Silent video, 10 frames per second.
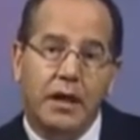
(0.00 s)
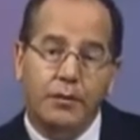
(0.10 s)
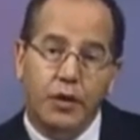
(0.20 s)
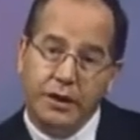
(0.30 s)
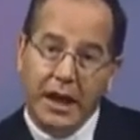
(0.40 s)

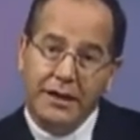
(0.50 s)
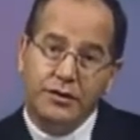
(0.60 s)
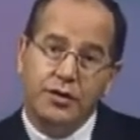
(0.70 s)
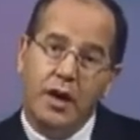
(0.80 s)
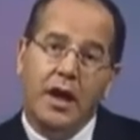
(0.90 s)

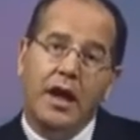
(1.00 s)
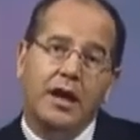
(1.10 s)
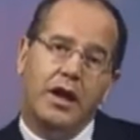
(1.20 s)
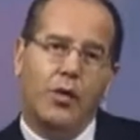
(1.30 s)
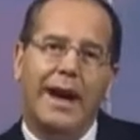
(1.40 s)
Portanto,
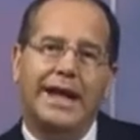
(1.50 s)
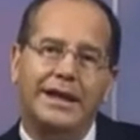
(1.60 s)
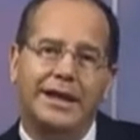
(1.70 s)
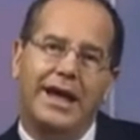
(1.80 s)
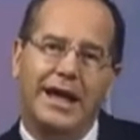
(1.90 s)
não há
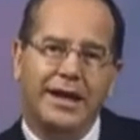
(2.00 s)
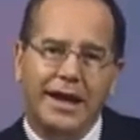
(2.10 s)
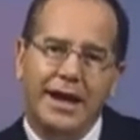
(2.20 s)
ninguém que